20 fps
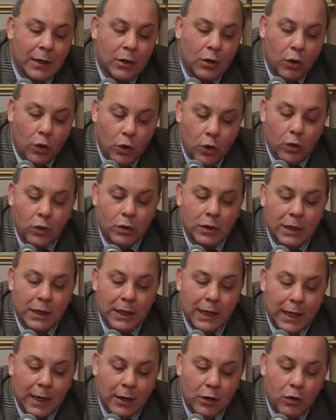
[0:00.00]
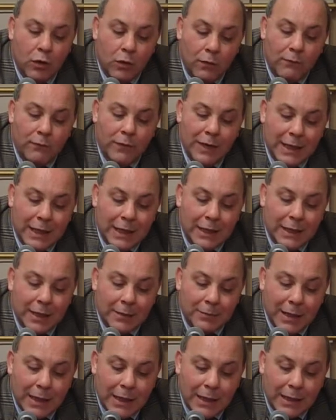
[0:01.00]
ordina
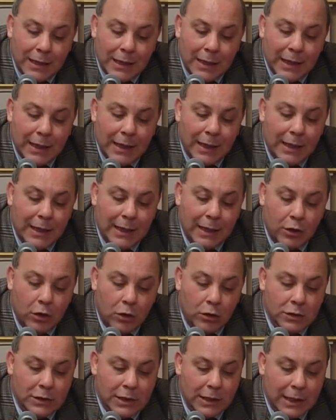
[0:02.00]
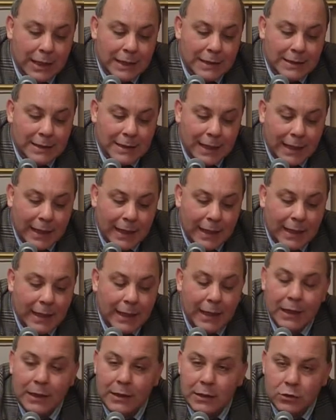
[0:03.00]
convenientemente le cose esterne
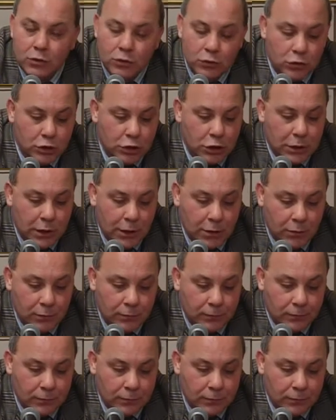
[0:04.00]
che gli suscitano.